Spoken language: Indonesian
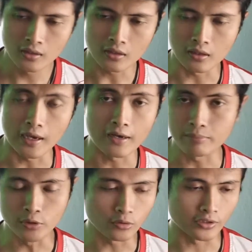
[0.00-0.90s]
uh,
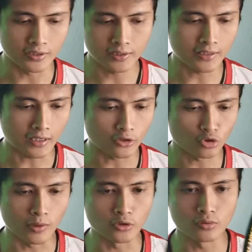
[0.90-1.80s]
albino ya. Nanti kita akan
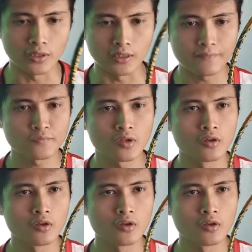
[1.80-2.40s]
coba juga ya.